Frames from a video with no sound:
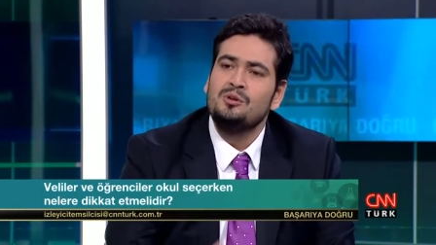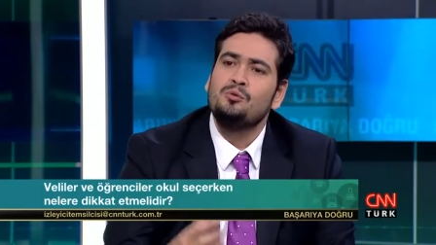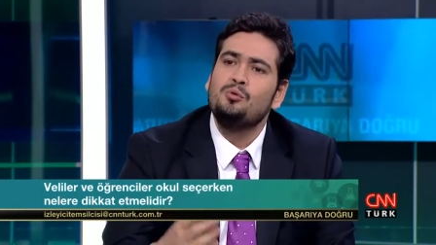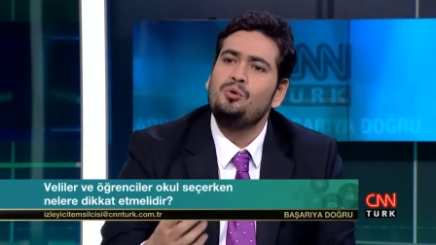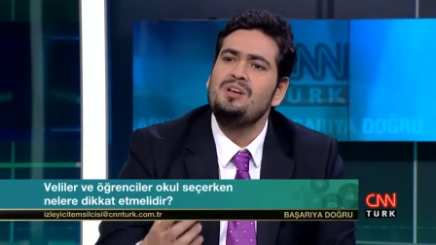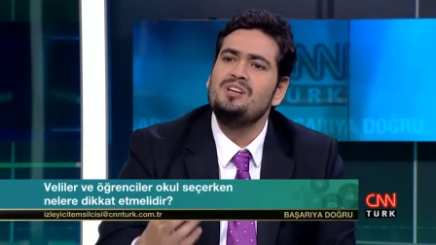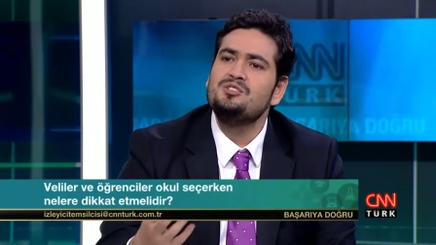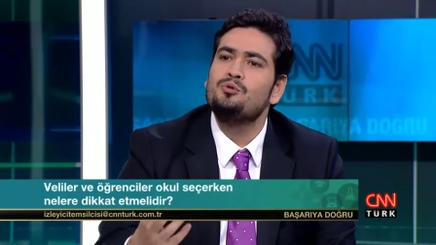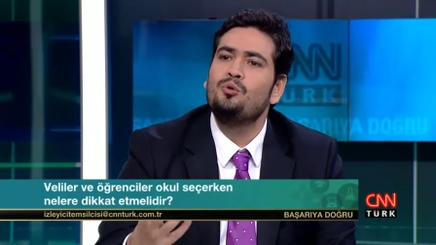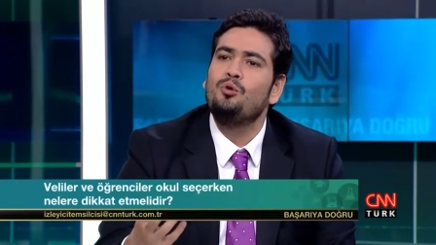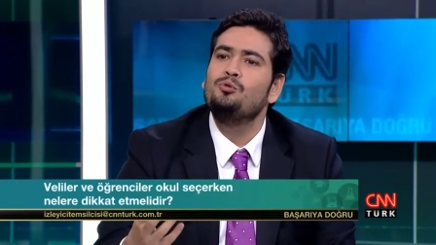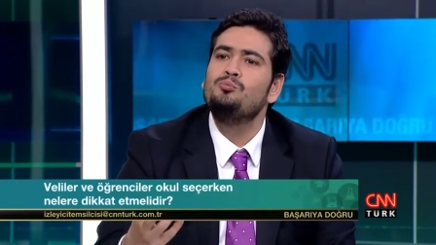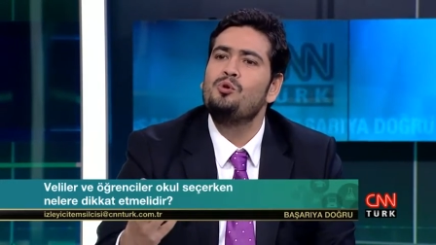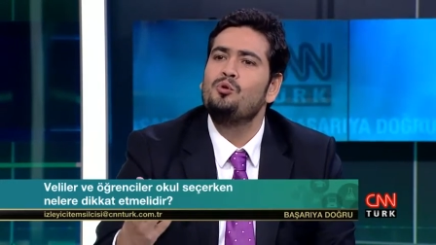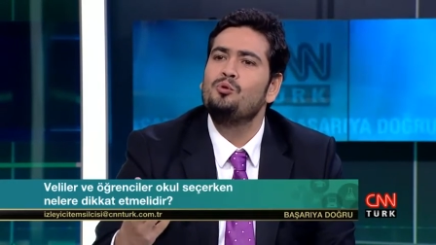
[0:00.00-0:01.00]
Kolejli
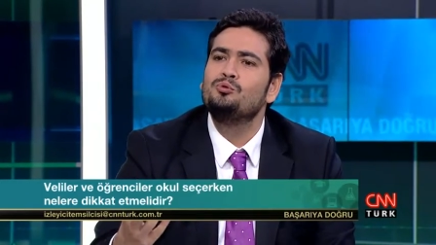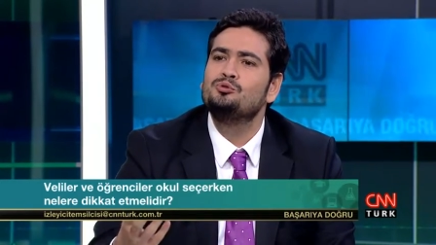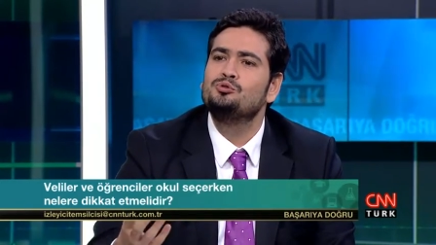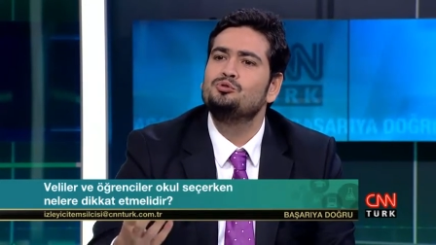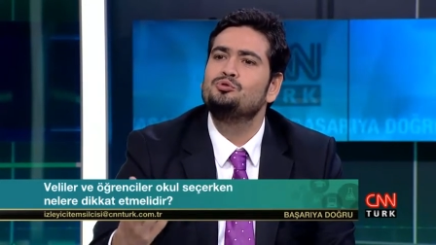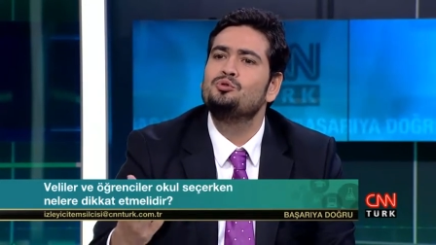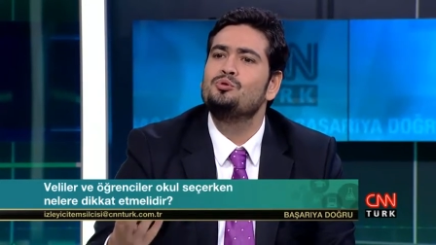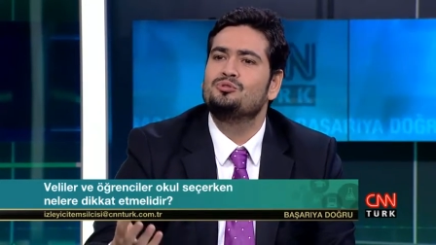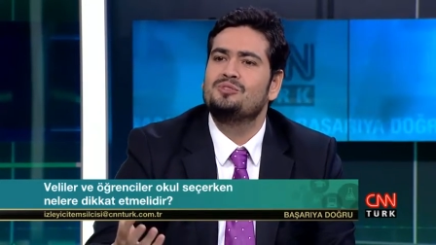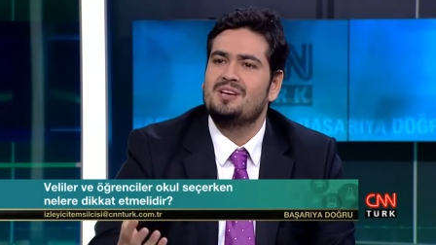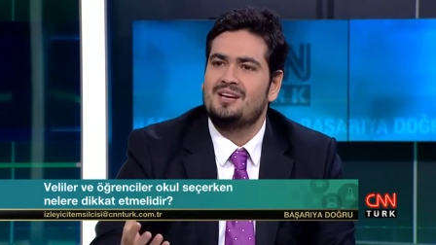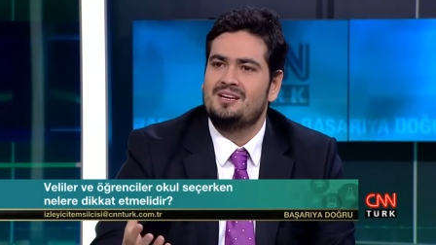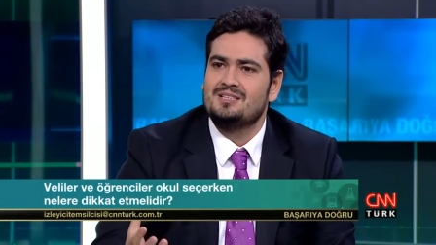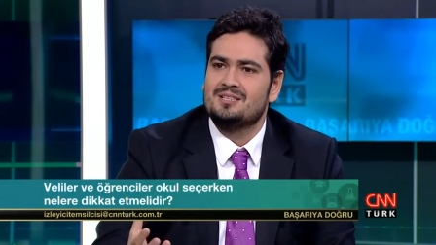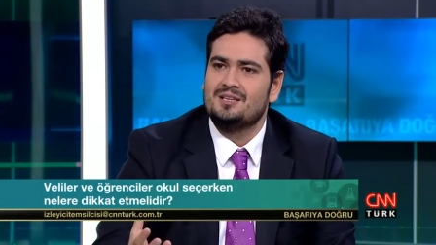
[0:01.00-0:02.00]
olma olgusu çok
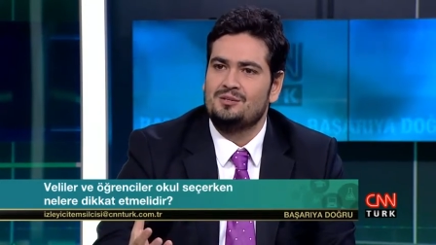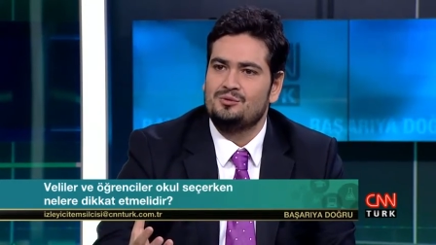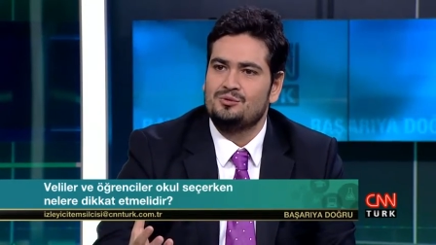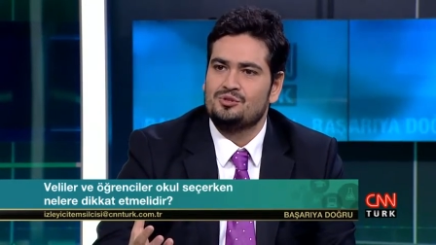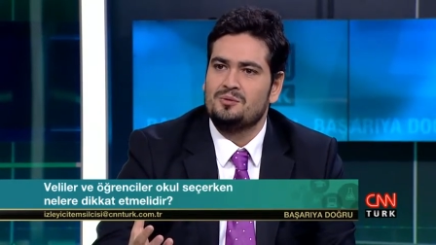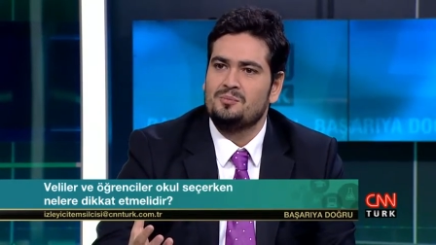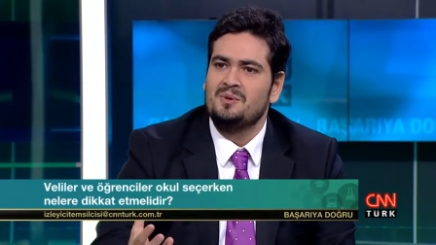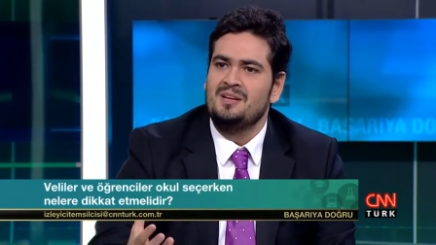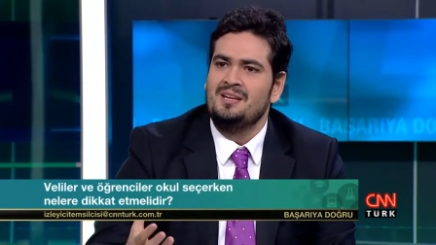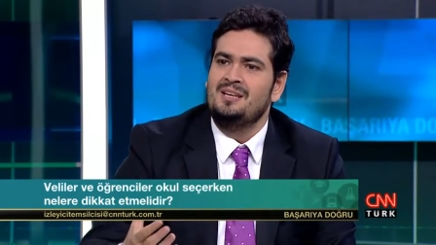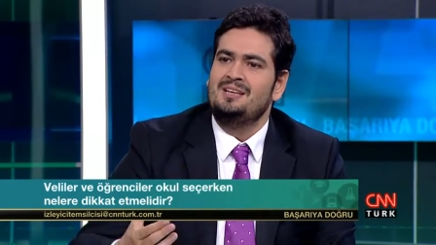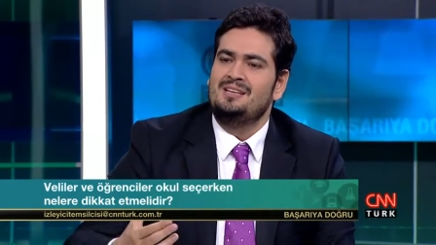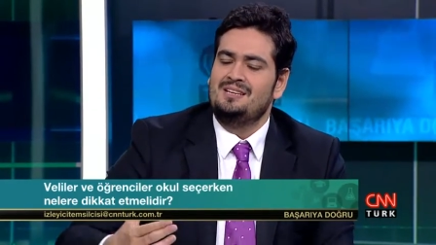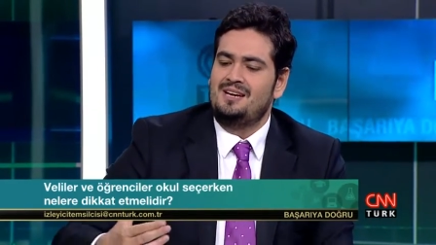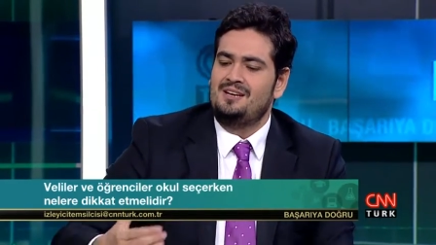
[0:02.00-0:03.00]
değerli Sayın Hocam.
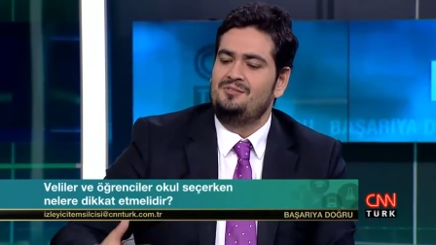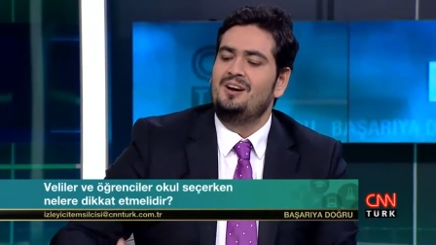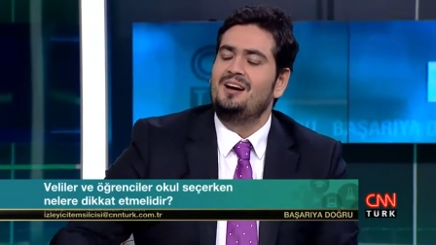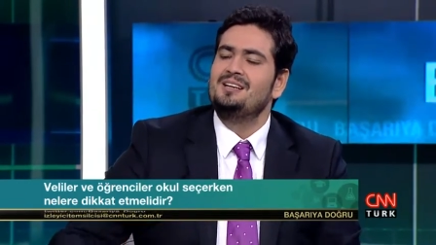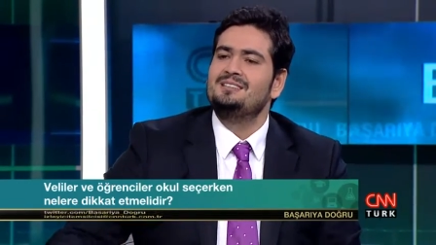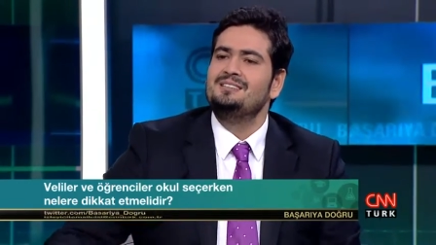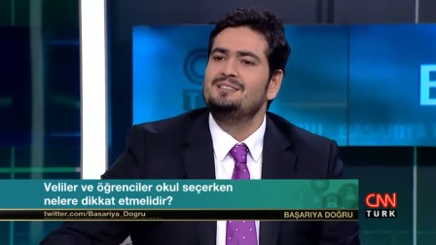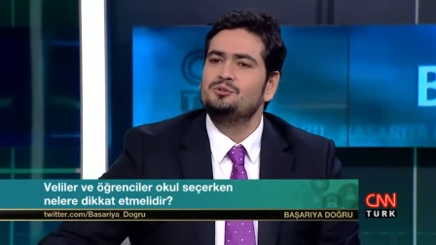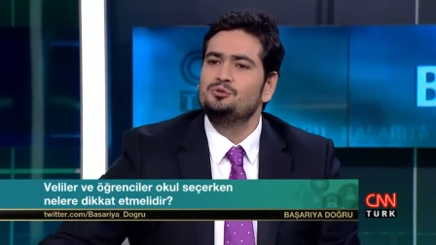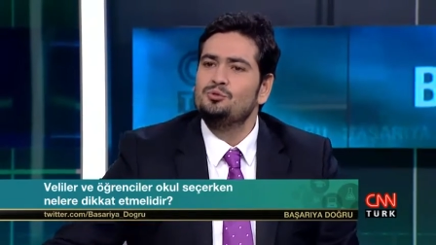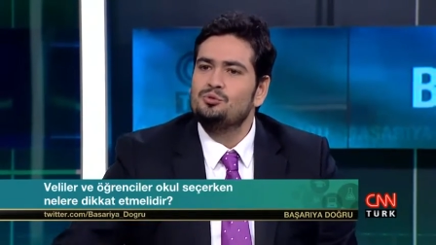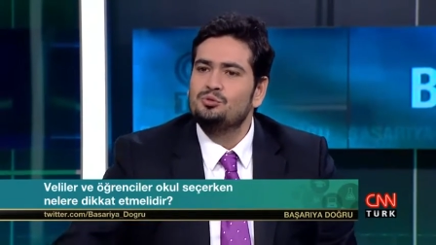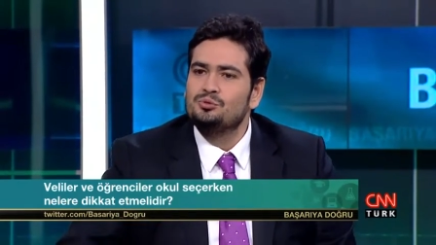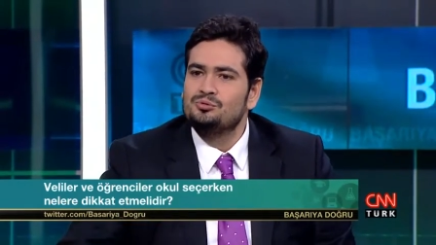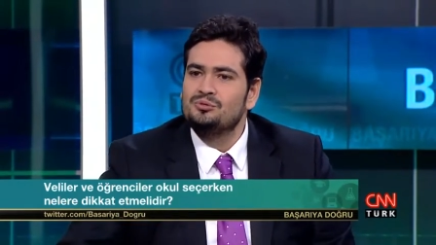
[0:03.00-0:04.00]
Yani verdiğiniz okulun